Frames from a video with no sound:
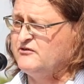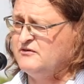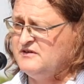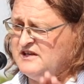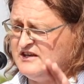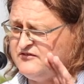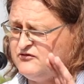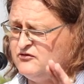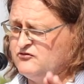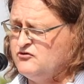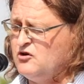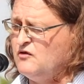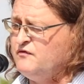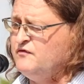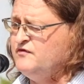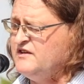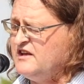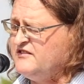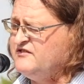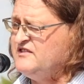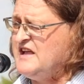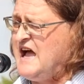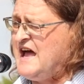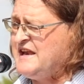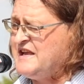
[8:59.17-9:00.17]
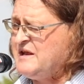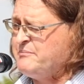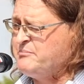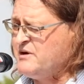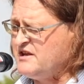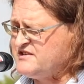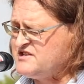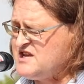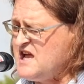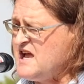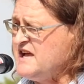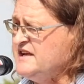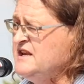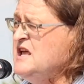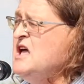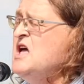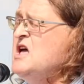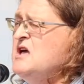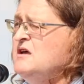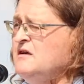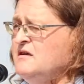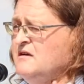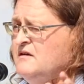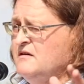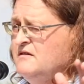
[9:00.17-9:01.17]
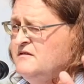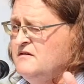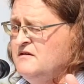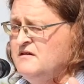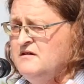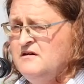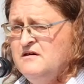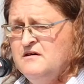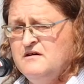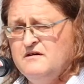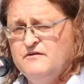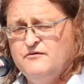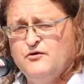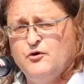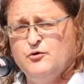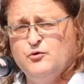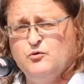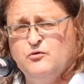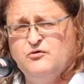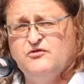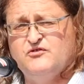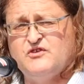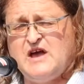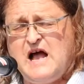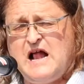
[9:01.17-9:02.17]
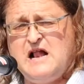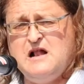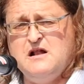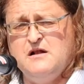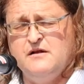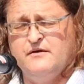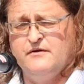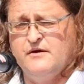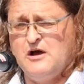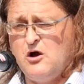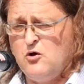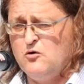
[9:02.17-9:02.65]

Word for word: Und lasst uns hoffen, dass die anderen Parteien von uns allen,